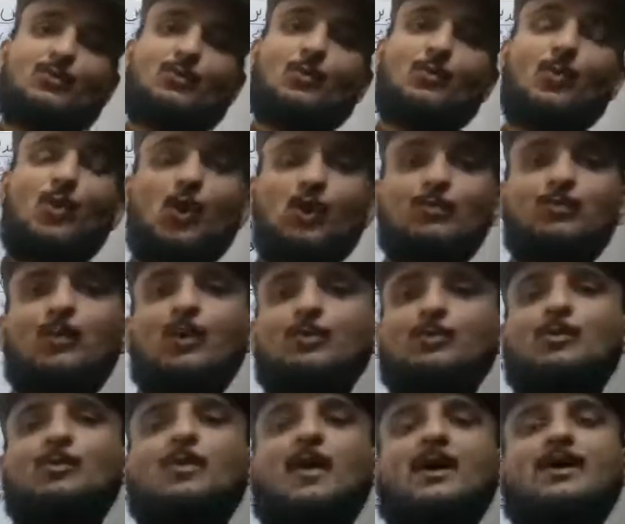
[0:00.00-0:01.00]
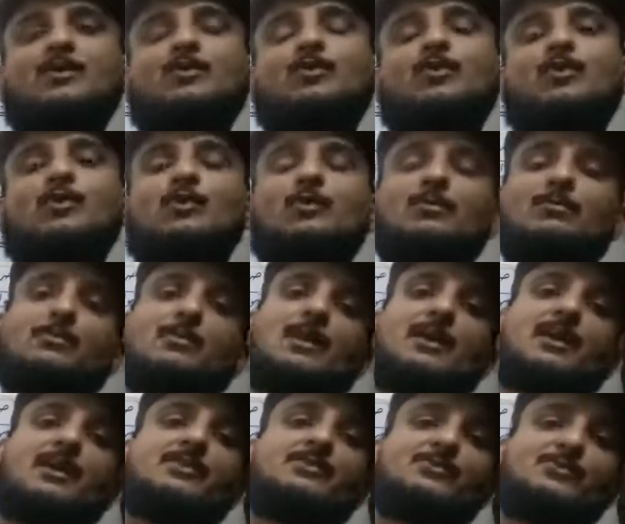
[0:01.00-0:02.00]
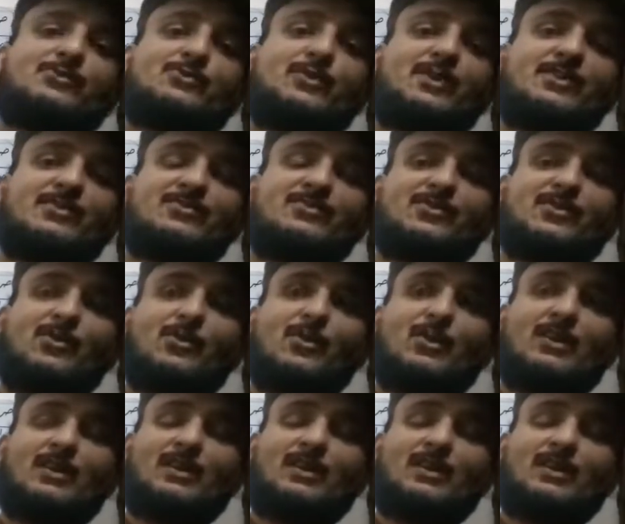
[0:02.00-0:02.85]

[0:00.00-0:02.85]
तो बहुत बहुत मुबारक हो स्टूडेंट्स को